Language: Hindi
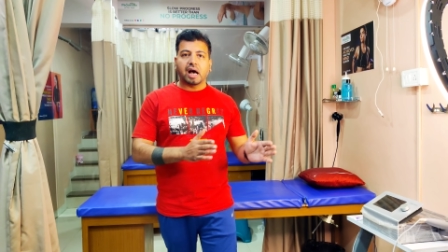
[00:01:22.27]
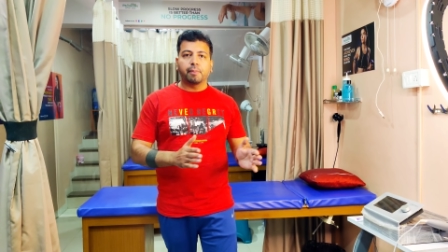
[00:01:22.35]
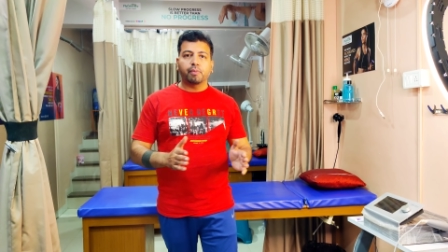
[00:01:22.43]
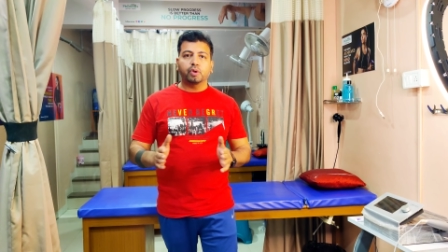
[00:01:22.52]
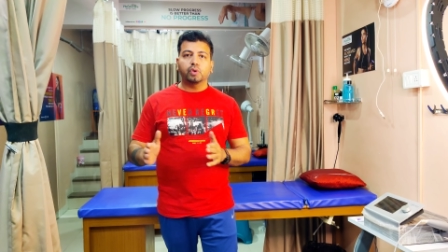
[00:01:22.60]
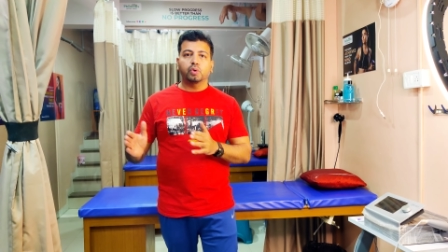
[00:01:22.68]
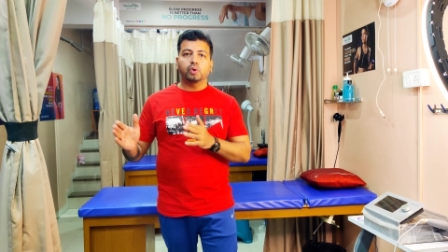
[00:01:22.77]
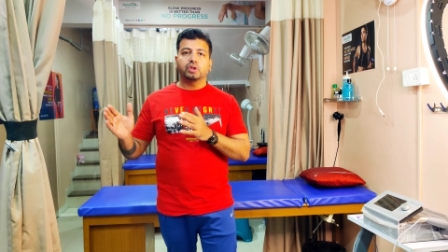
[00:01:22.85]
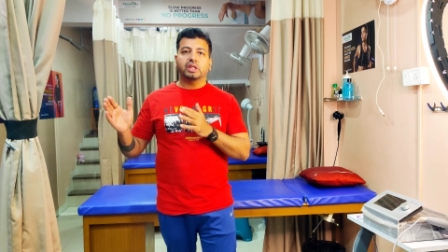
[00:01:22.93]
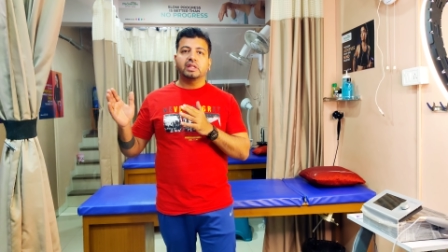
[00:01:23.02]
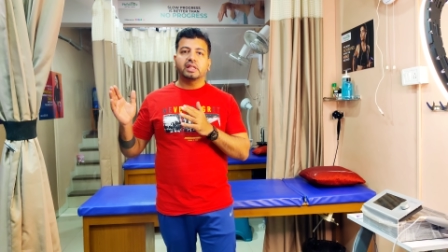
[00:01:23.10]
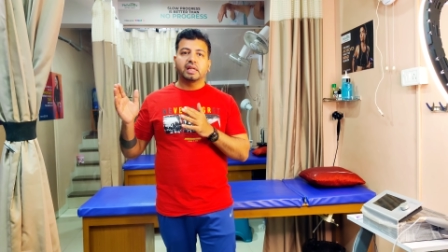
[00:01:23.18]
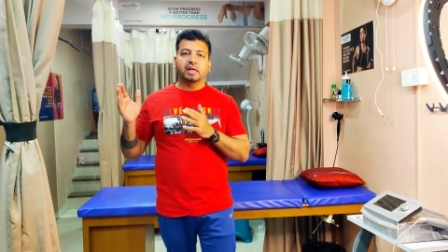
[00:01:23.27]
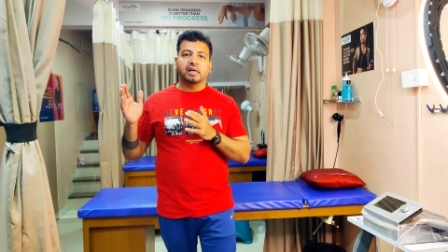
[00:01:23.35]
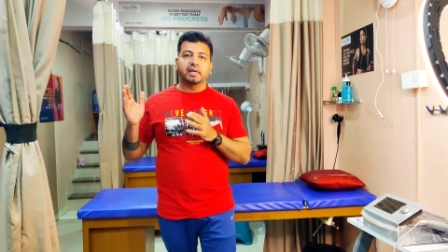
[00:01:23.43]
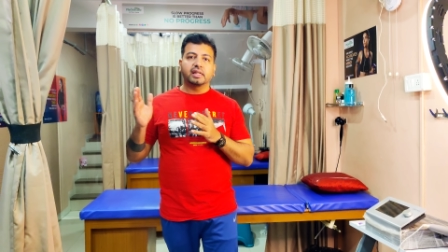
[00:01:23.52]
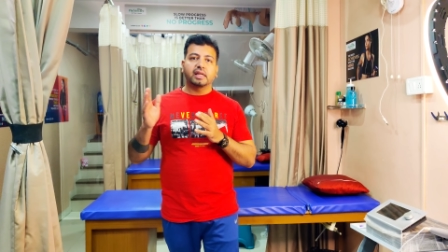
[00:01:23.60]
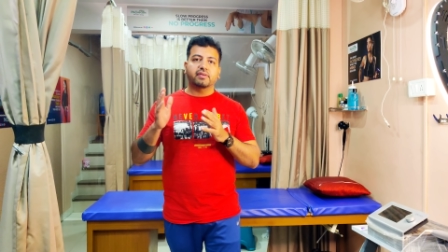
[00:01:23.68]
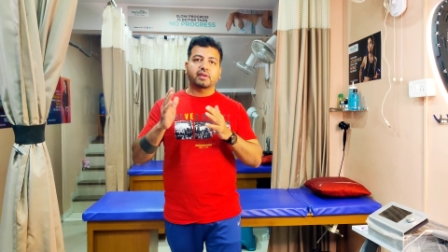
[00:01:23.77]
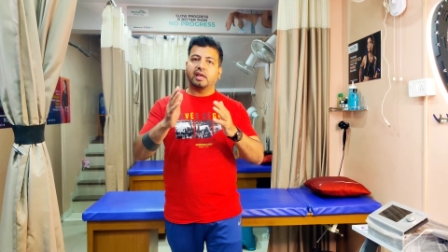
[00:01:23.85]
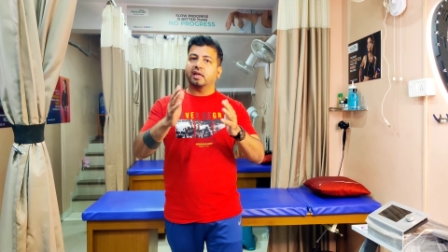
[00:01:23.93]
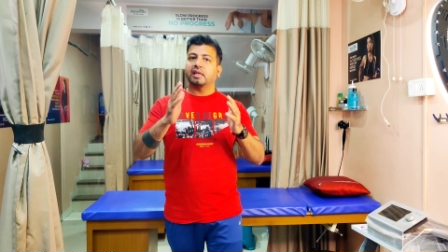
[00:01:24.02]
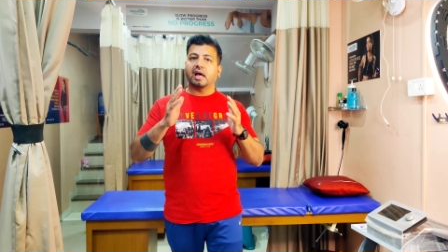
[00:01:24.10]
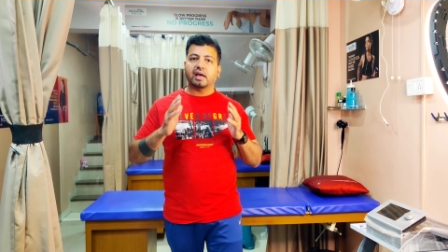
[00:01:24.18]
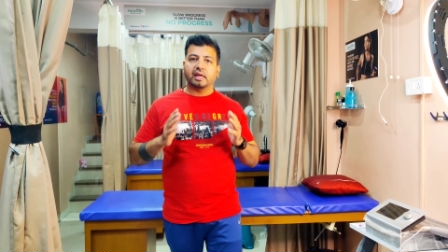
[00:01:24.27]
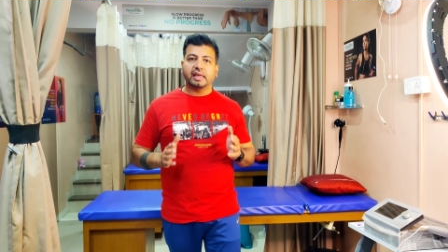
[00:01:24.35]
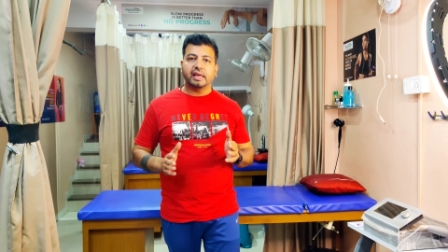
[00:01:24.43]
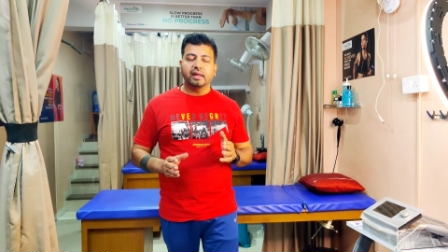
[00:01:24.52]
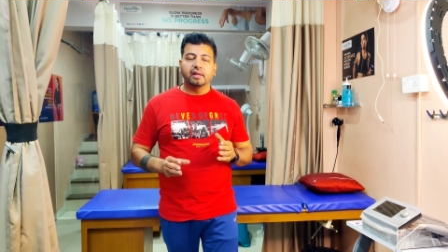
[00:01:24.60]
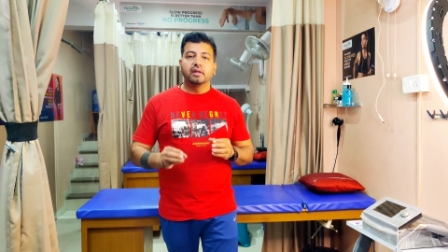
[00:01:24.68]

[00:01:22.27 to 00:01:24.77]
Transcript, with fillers: काम को दो दो तीन तीन घंटे तक सलंग ना करिए